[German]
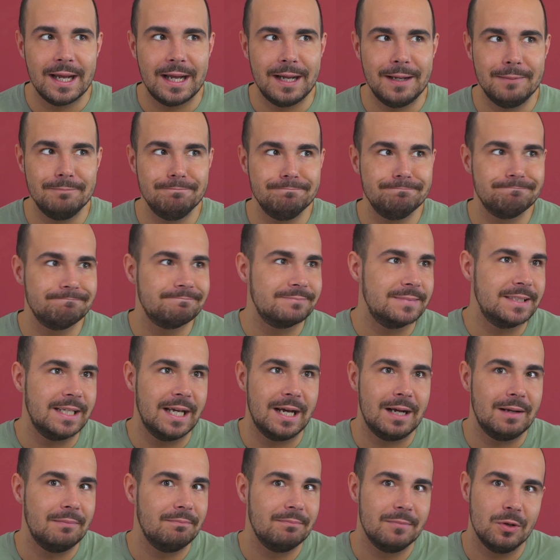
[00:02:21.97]
Ähm,
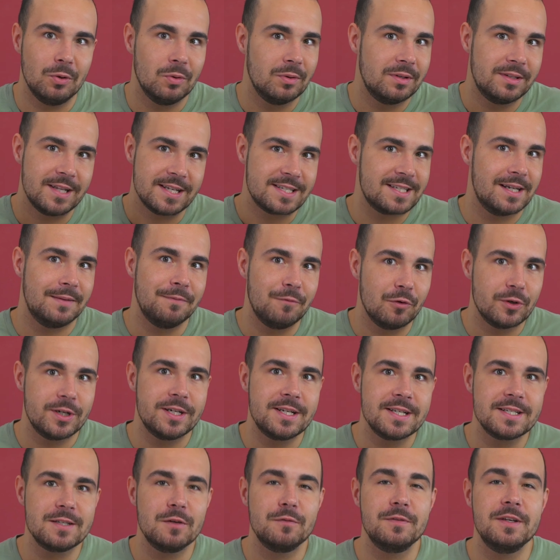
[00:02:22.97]
ja, und deshalb wollte
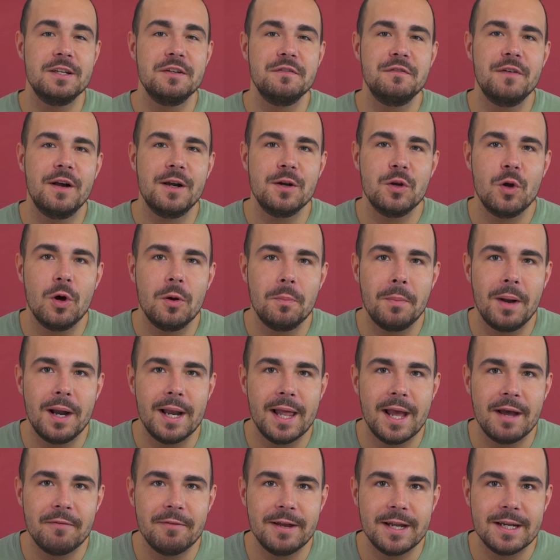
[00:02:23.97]
ich das auf jeden Fall nochmal
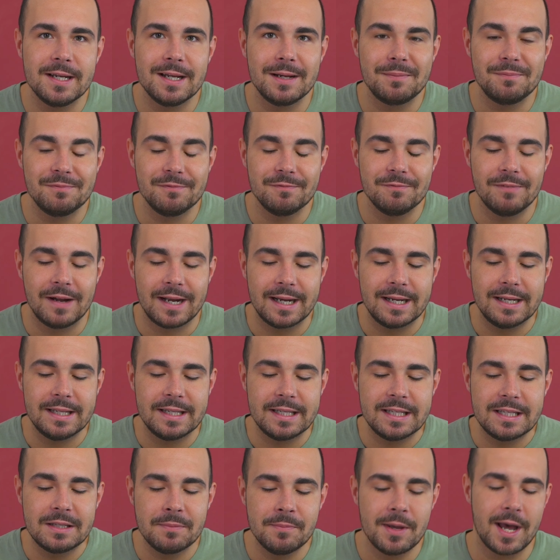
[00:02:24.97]
erwähnt haben, weil
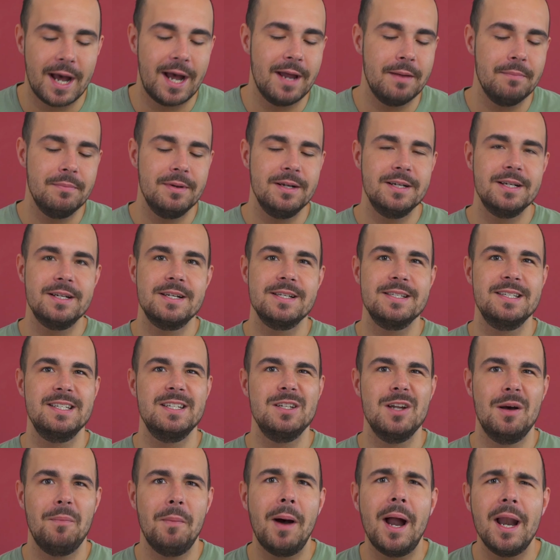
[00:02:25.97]
ich mir einbilde, dass ich
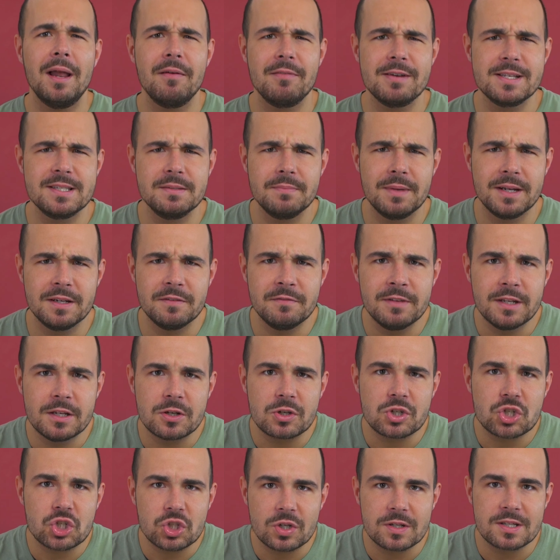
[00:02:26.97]
normalerweise meine
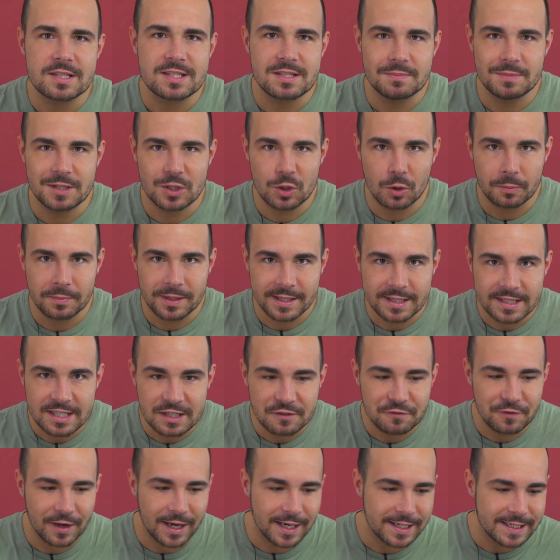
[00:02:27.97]
Videos schon ziemlich
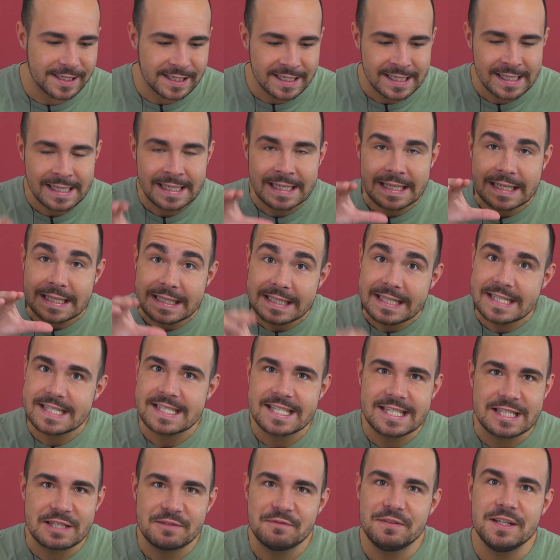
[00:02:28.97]
objektiv halte.
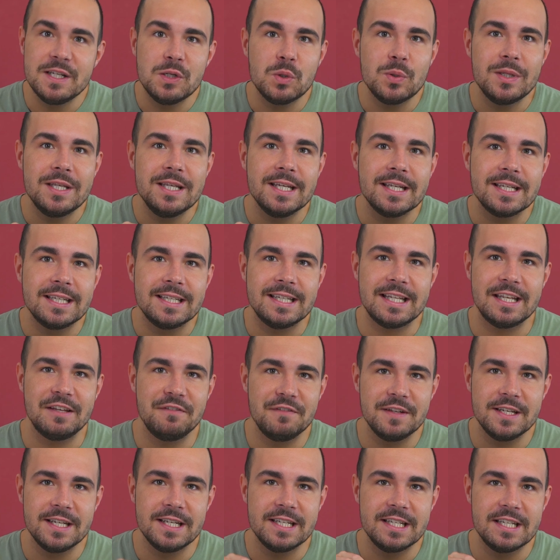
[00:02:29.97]
Dieses Video hier
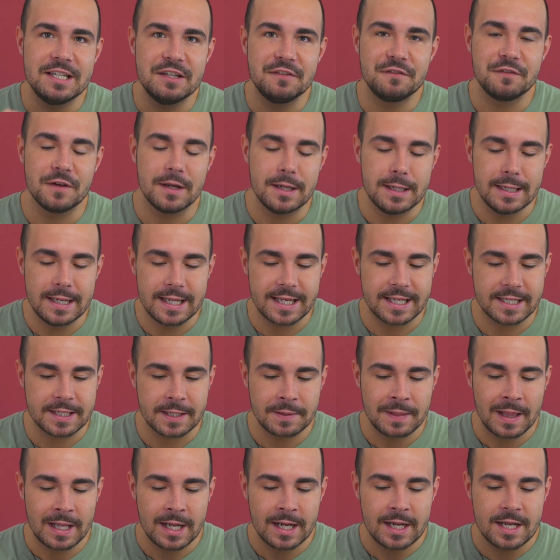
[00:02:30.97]
definitiv nicht.
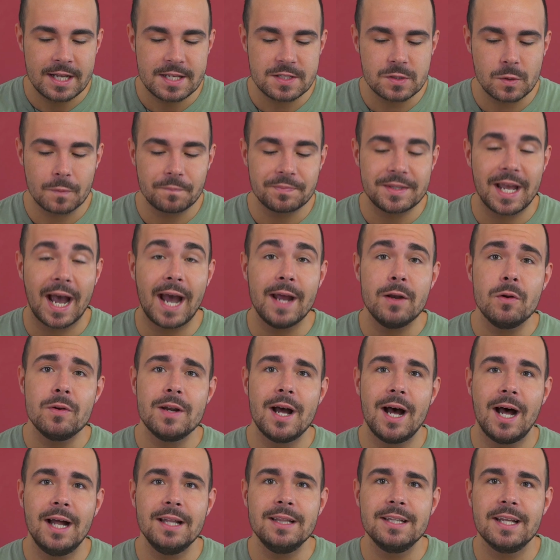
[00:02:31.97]
So, der ein
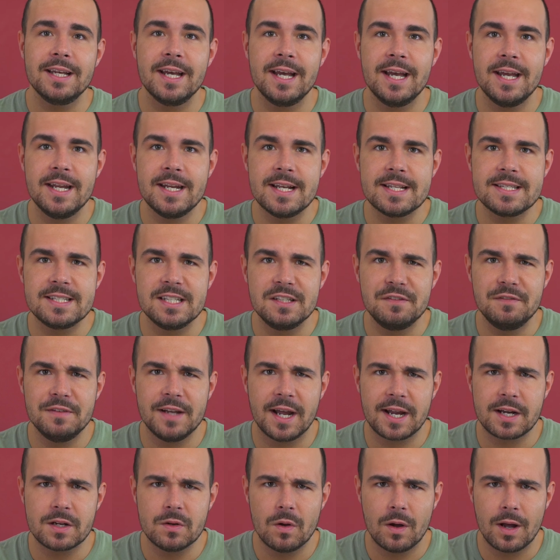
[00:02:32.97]
oder andere erinnert sich
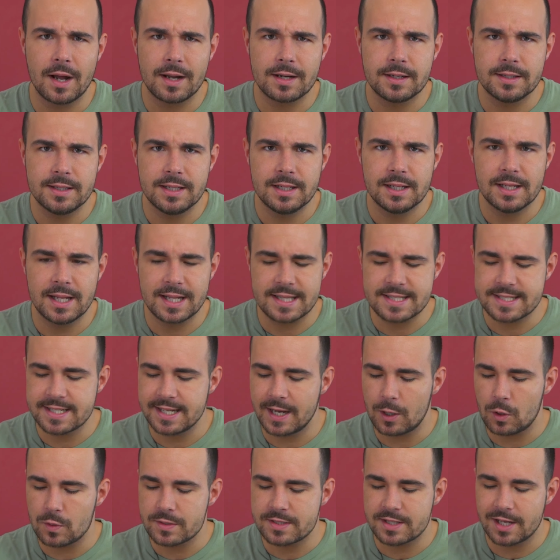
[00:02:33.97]
vielleicht noch an die
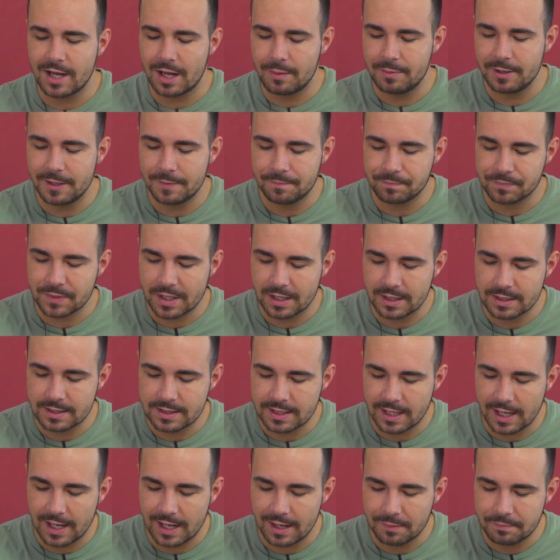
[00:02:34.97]
letzte Ausgabe.
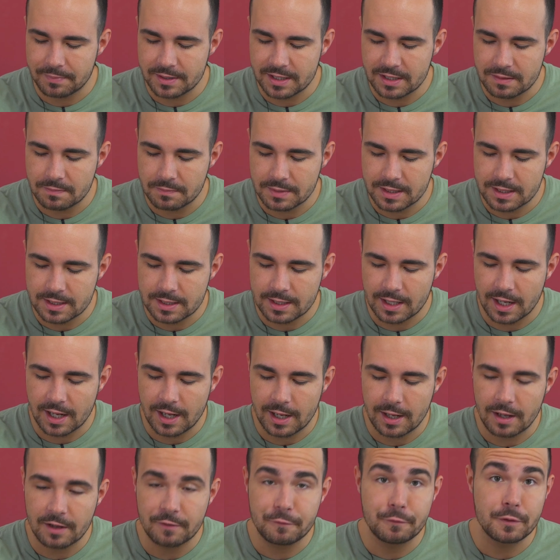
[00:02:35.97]
Da habe ich mich
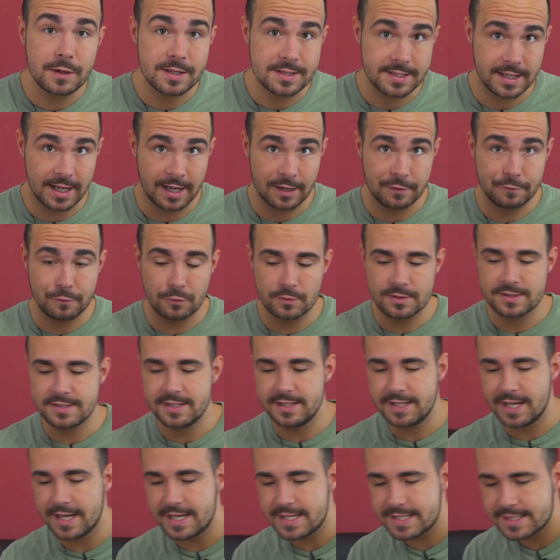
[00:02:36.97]
ja für das iPhone
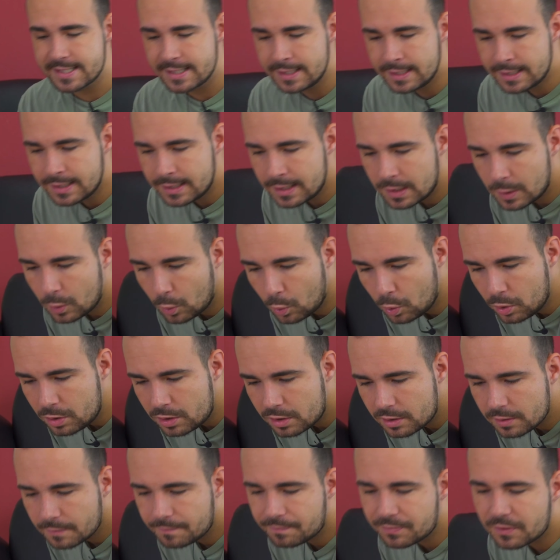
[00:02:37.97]
10S
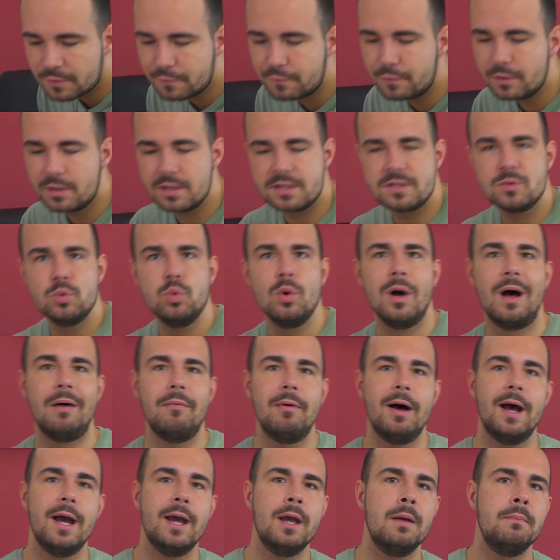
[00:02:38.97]
und für das
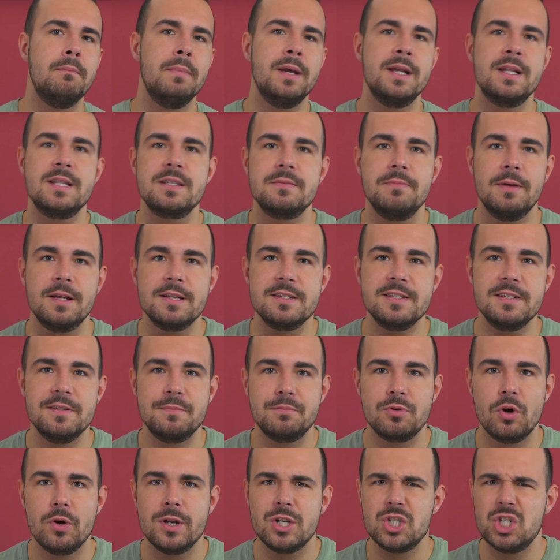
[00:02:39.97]
Huawei Mate 20
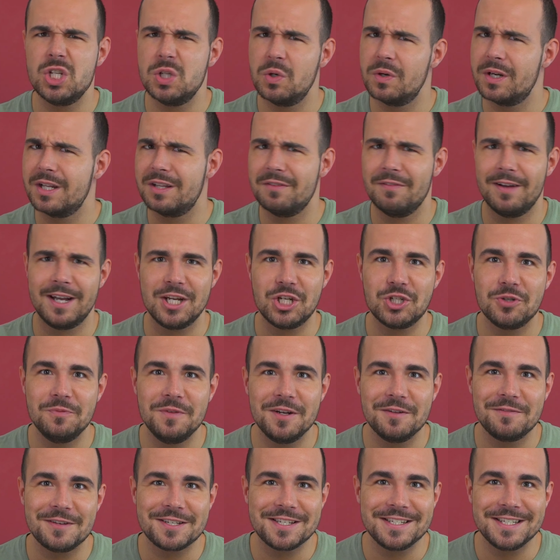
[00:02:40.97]
Pro entschieden. Und ich weiß schon
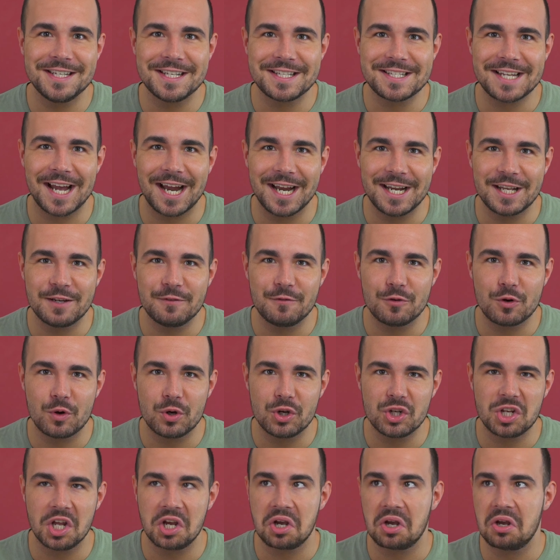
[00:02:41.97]
wieder, was sich jetzt einige von
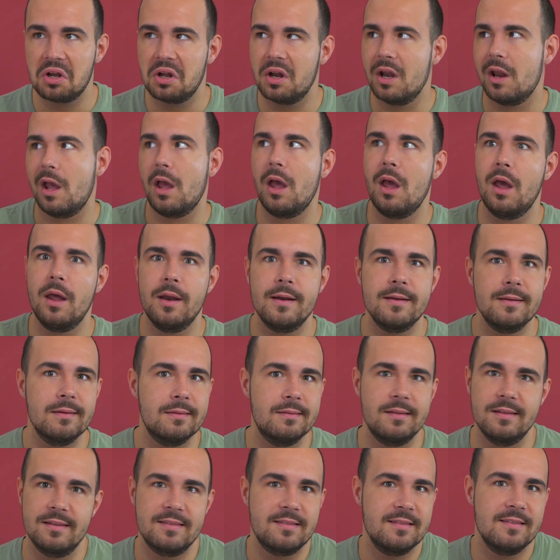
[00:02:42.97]
euch denken. Äh,
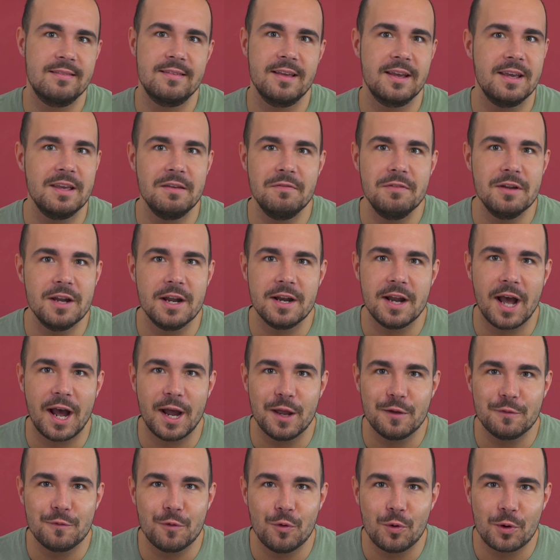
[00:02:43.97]
das ist ja eh wieder ein
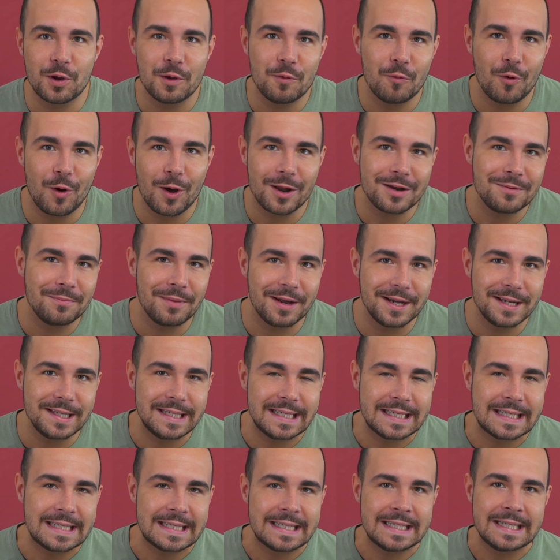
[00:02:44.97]
iPhone geworden bei
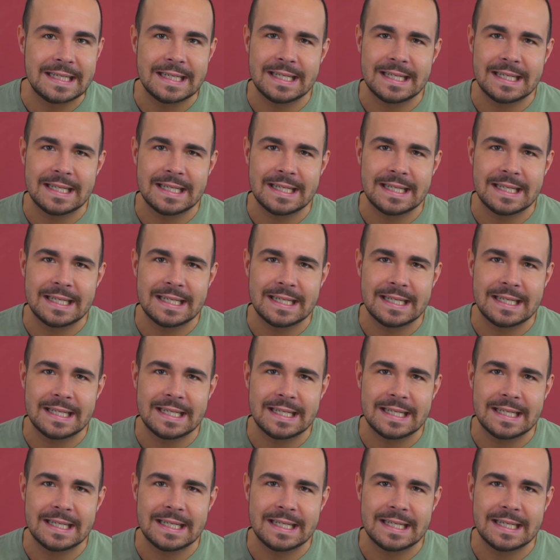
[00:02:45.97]
dir.